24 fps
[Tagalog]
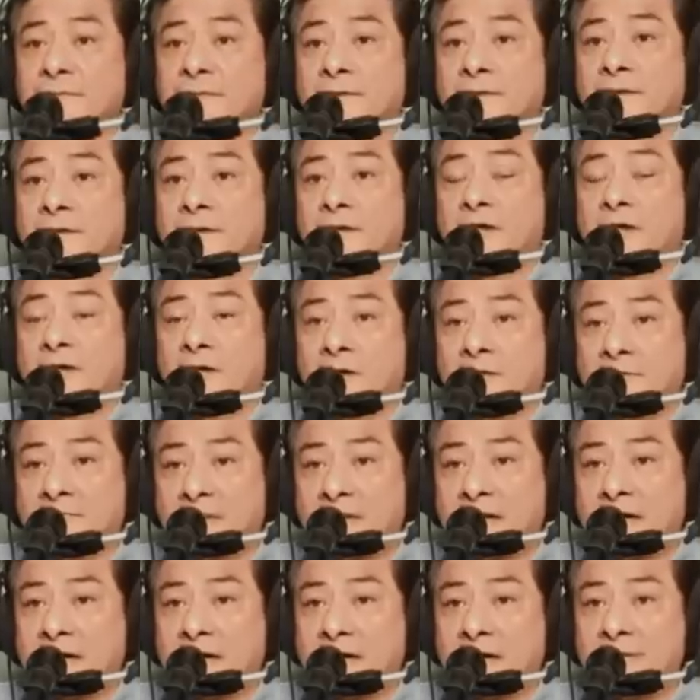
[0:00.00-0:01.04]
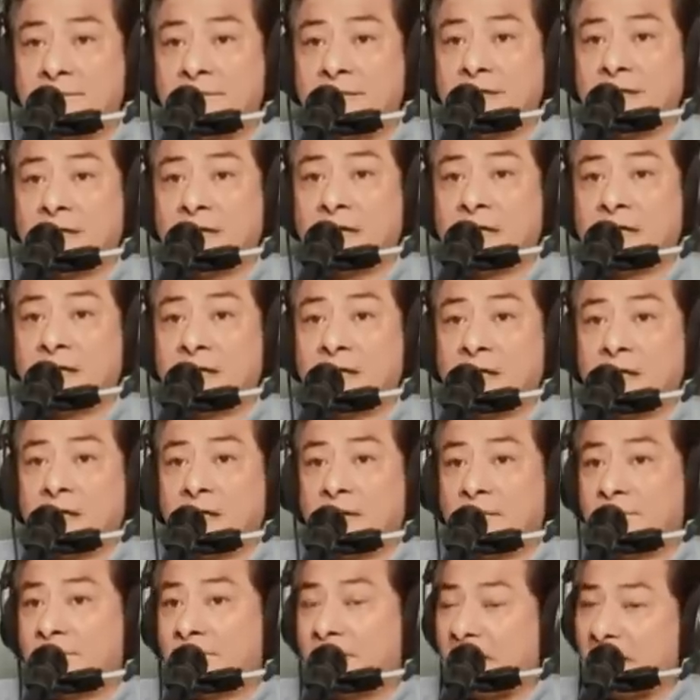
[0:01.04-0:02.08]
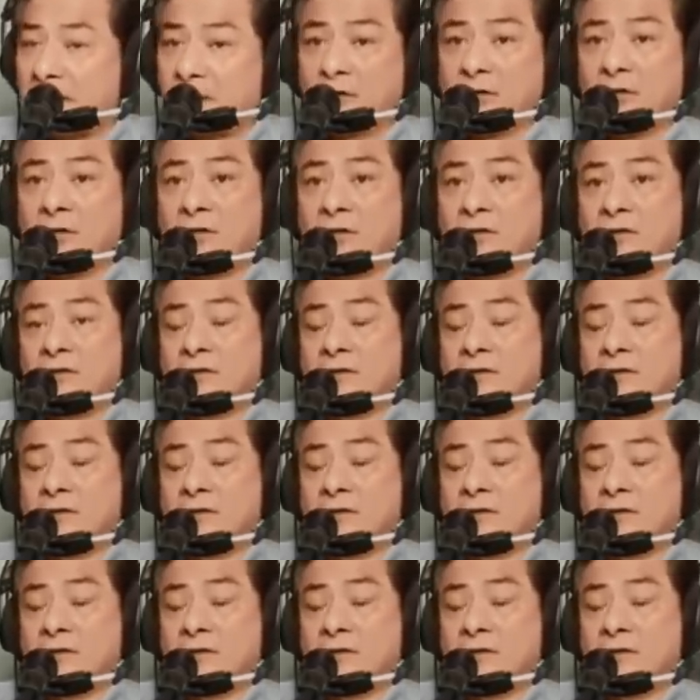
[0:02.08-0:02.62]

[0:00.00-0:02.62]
Oh, mga kaibigan. Pero